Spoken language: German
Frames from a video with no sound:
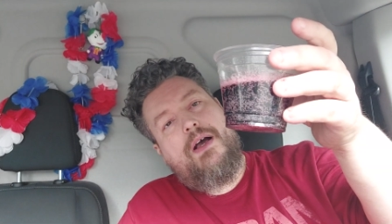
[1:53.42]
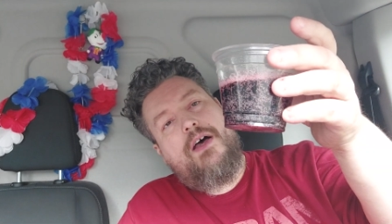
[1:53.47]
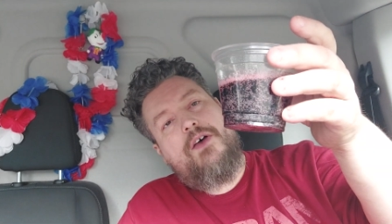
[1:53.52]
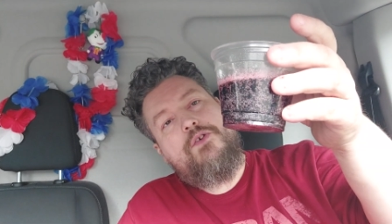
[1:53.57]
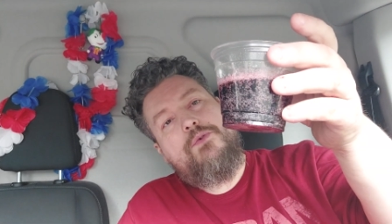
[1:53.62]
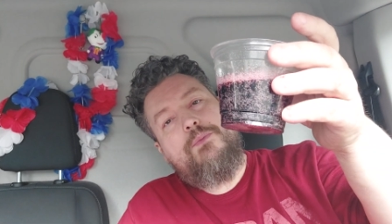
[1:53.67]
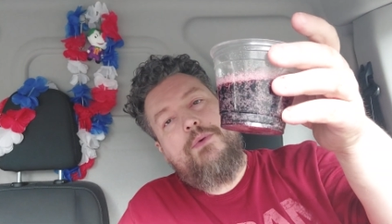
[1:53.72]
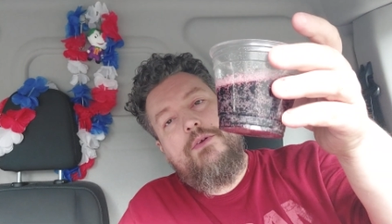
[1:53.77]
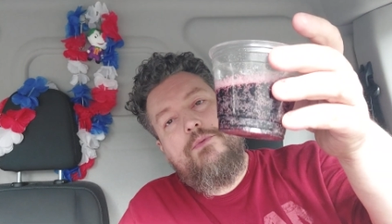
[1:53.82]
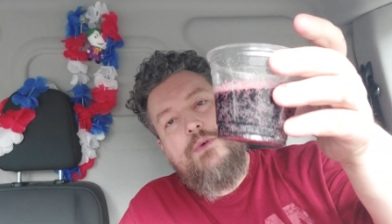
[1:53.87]

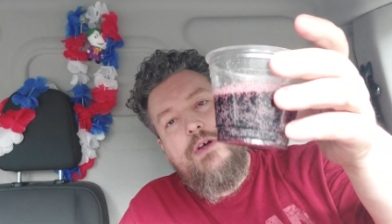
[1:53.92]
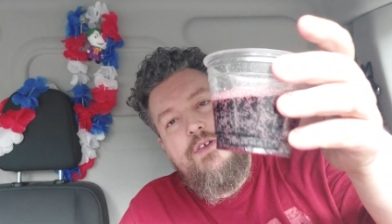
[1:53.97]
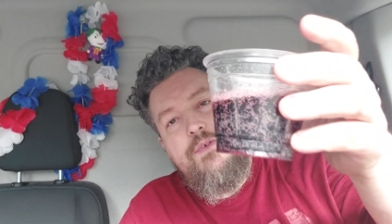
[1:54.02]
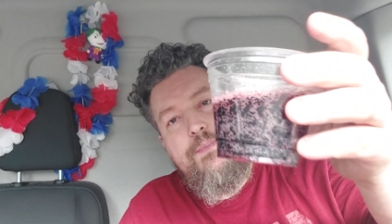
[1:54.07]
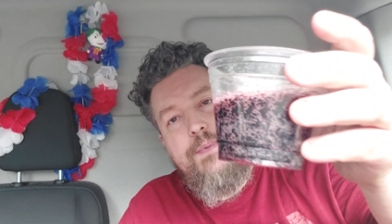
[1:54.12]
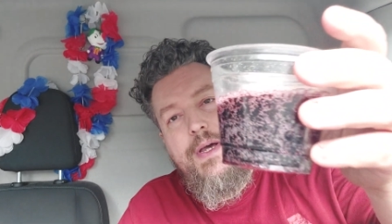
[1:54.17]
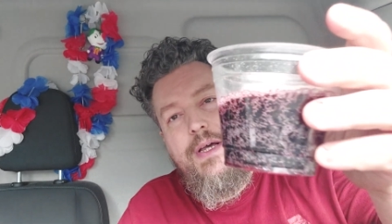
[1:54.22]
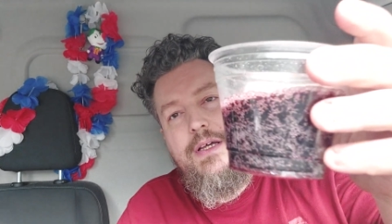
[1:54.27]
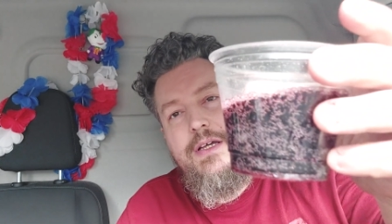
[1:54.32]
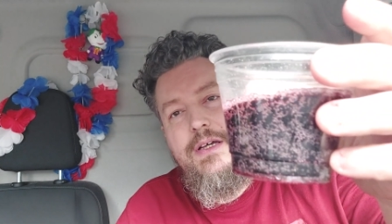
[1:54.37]
Also mit
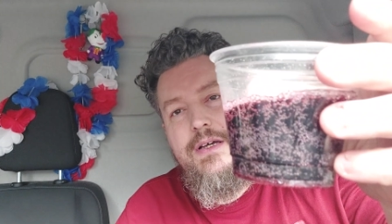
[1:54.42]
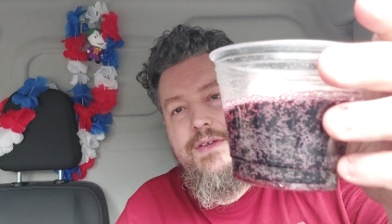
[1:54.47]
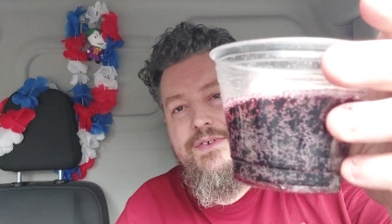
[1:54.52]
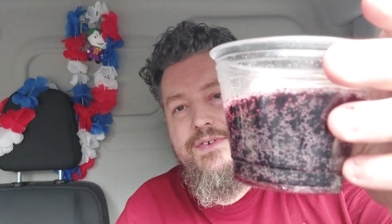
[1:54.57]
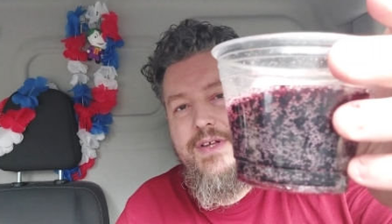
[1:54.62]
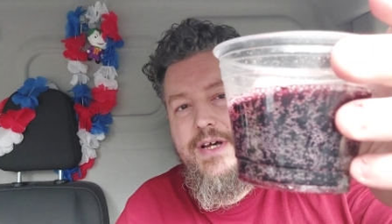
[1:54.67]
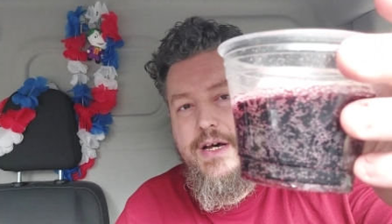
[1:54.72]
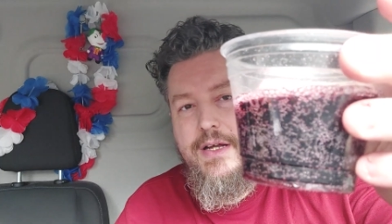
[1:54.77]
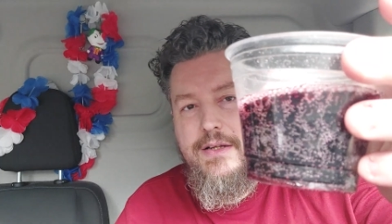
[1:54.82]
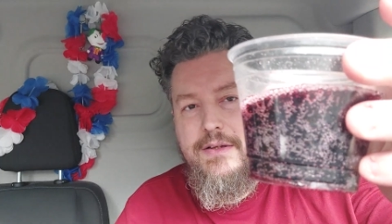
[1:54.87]
Raspberry
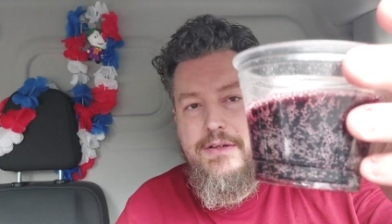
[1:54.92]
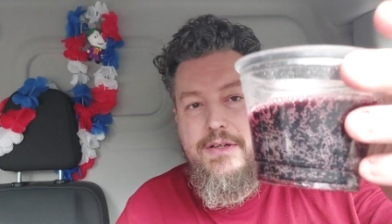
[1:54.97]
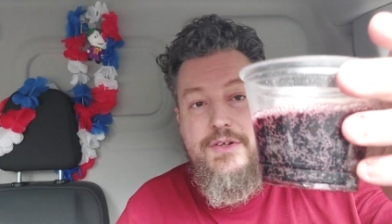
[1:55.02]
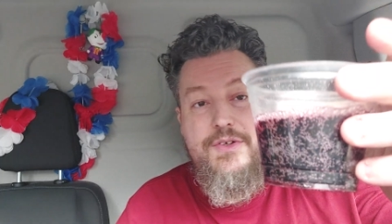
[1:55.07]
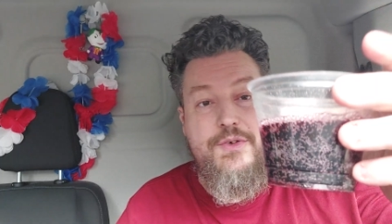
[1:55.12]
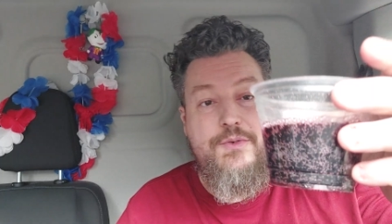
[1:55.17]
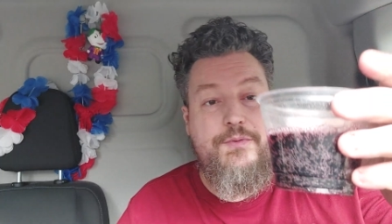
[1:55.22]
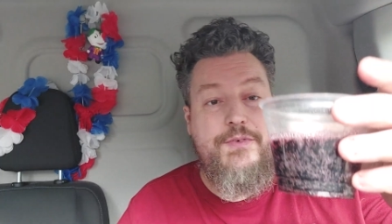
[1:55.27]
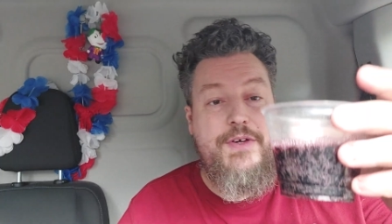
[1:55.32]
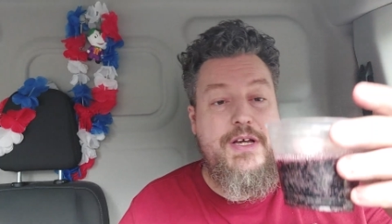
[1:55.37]
ist da
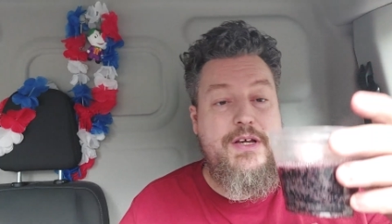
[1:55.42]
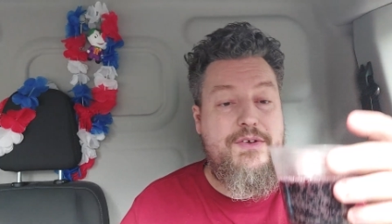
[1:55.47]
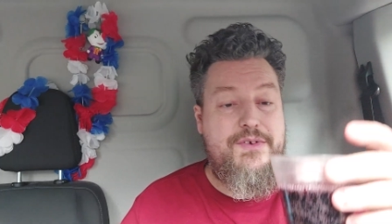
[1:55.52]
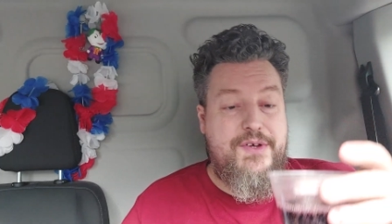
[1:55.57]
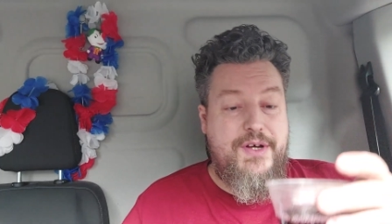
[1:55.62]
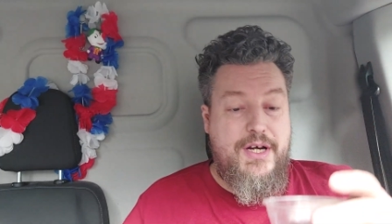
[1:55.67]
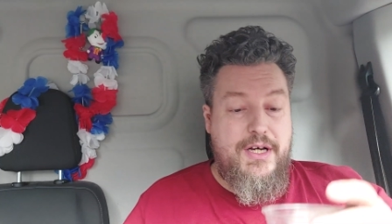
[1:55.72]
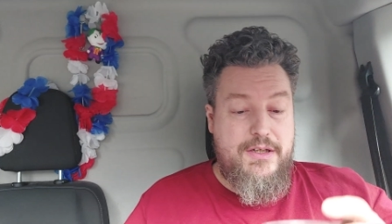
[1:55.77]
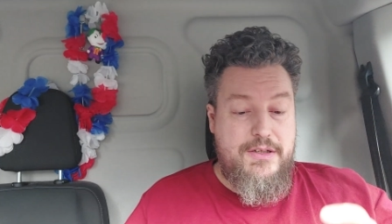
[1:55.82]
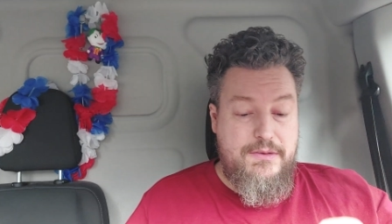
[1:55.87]
nicht zu viel
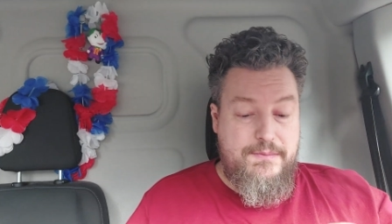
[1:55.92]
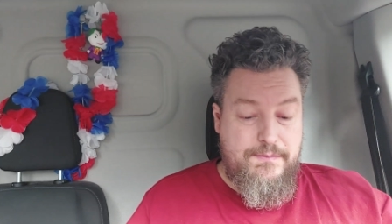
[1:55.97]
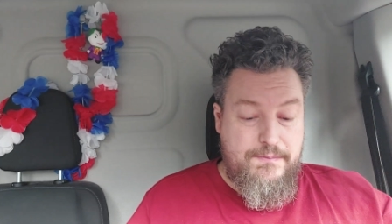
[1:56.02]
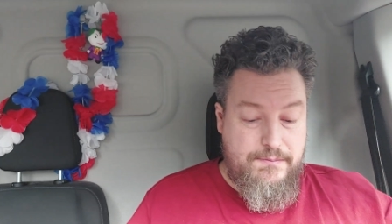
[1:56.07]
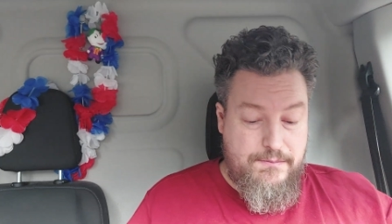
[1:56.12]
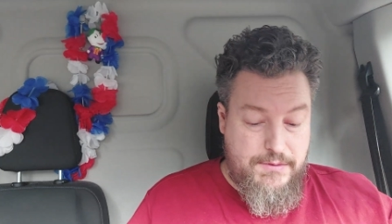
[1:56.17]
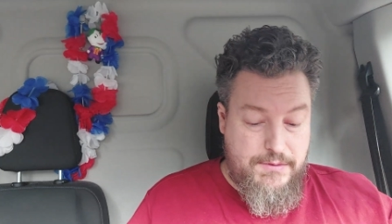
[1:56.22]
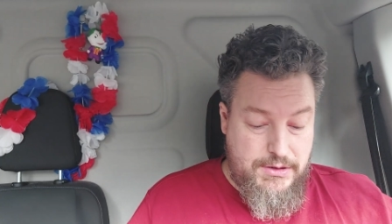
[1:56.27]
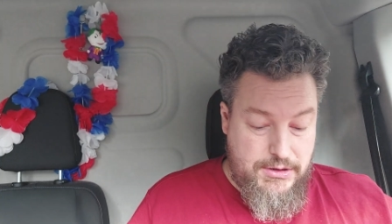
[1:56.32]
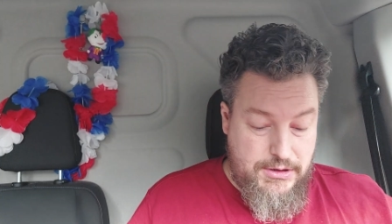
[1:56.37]
gesagt.
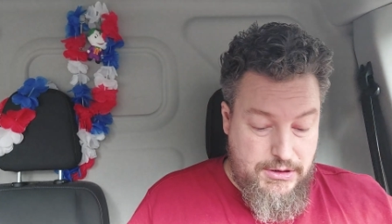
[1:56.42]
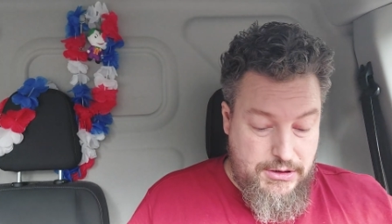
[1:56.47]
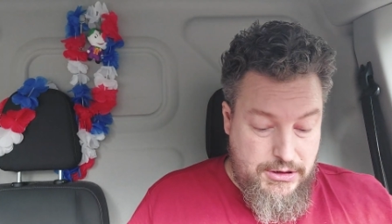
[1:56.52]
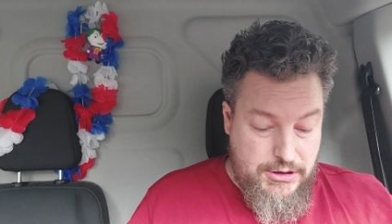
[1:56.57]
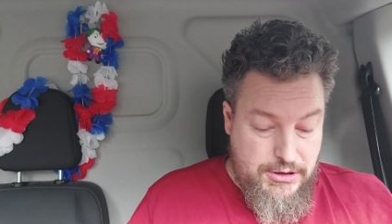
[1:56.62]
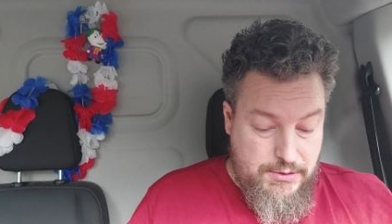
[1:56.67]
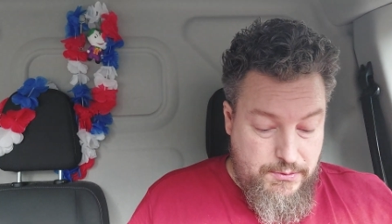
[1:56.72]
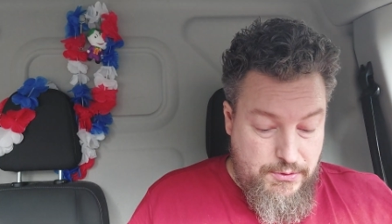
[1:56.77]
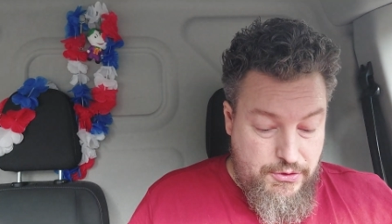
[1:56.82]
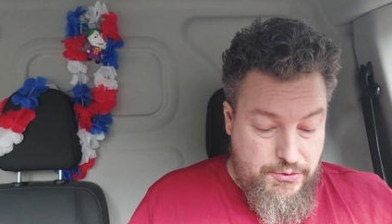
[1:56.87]

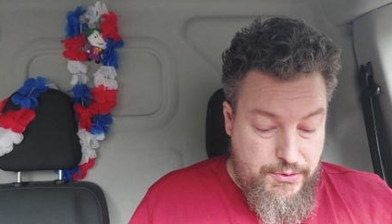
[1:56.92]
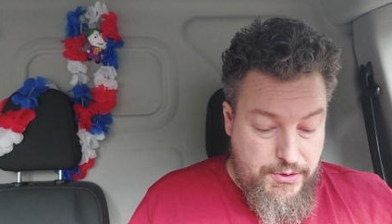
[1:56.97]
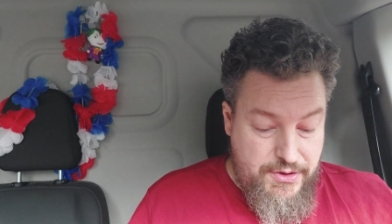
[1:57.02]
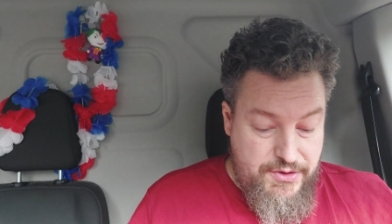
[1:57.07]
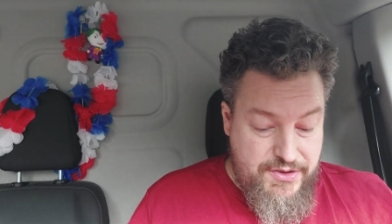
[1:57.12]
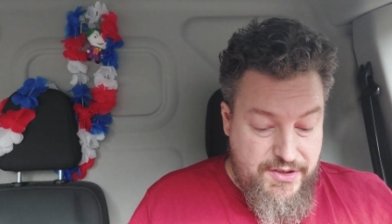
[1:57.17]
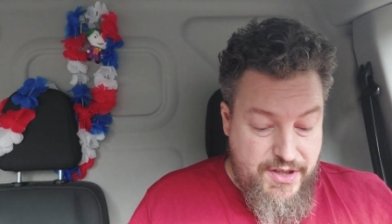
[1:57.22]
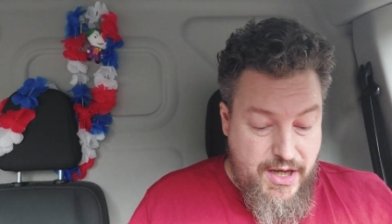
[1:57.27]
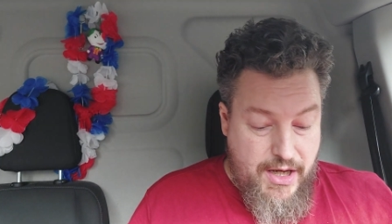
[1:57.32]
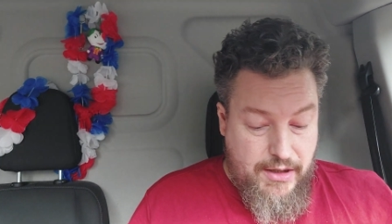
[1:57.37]
Muss ich
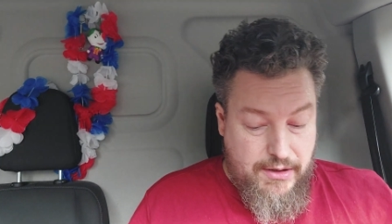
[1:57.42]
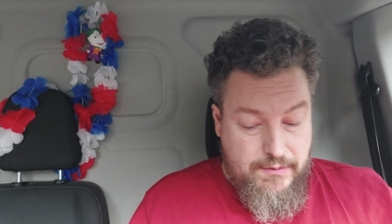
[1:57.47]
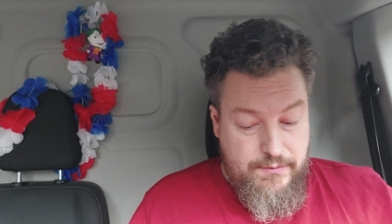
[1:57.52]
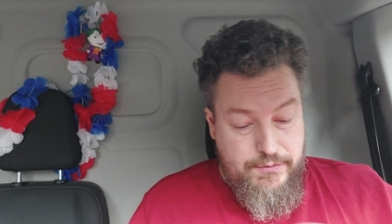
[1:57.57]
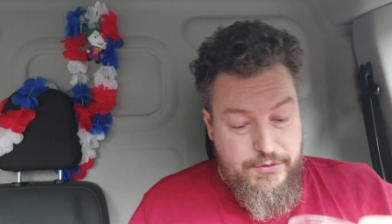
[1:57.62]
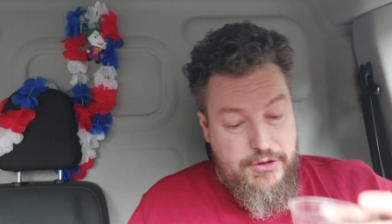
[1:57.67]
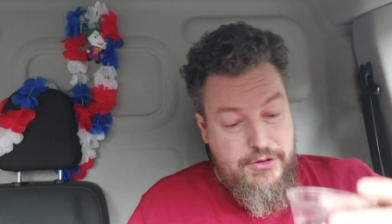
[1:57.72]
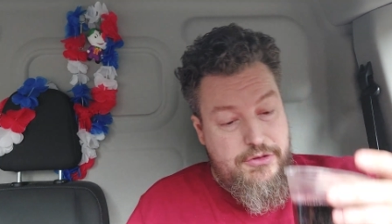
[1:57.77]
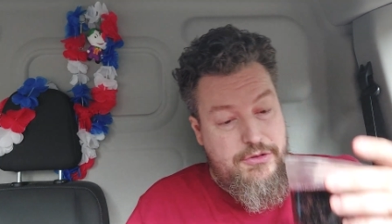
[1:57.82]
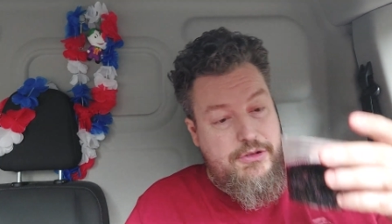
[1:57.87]
wirklich sagen.
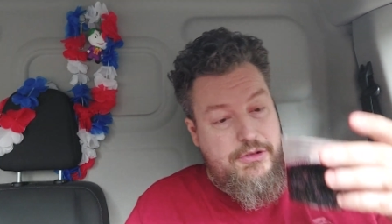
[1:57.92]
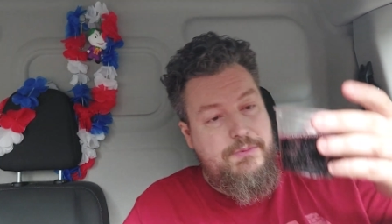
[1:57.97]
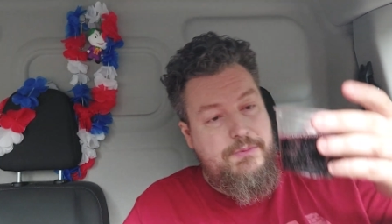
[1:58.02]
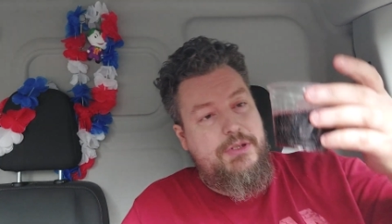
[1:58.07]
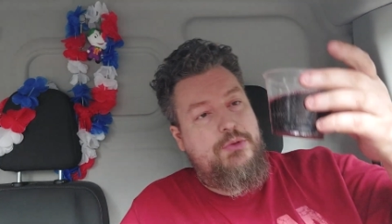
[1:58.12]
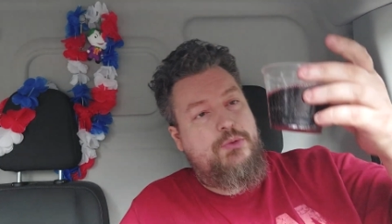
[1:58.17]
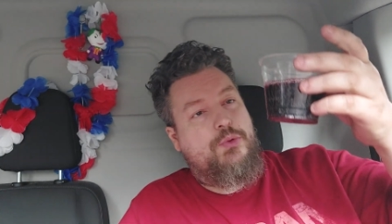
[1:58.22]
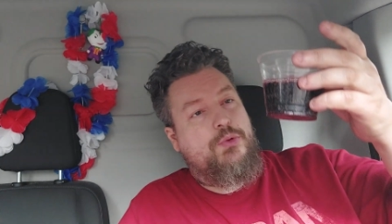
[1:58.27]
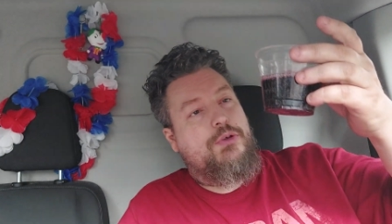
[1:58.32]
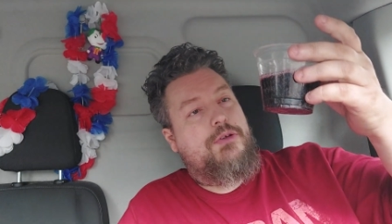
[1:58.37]
Finde ich
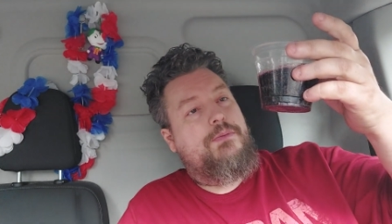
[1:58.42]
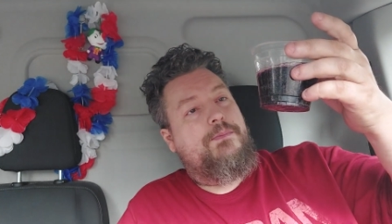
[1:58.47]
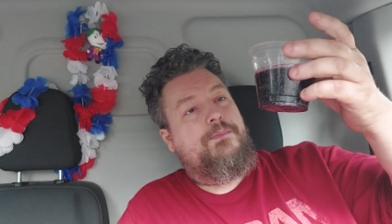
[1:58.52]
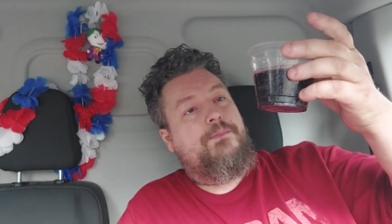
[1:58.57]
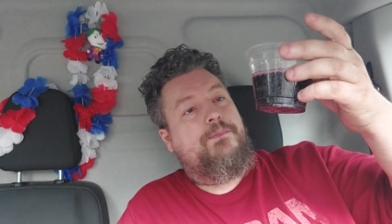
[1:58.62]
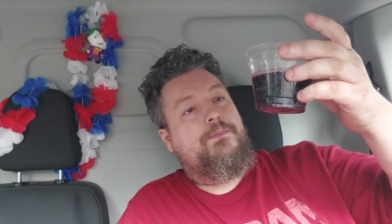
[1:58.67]
irgendwie gut.